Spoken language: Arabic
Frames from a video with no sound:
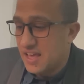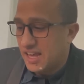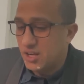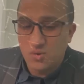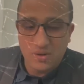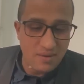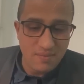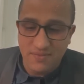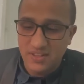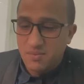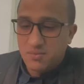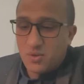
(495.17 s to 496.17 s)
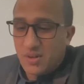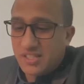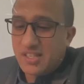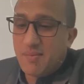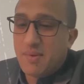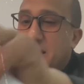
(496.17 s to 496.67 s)
حلو الكلام يا فندم دلوقتي
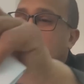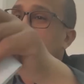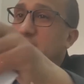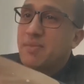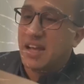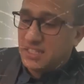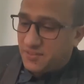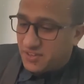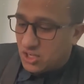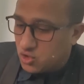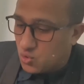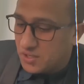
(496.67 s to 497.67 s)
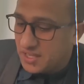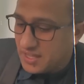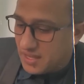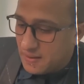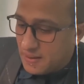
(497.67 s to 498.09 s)
زي ما انا حضرتك ما كاتب في الكشكول كده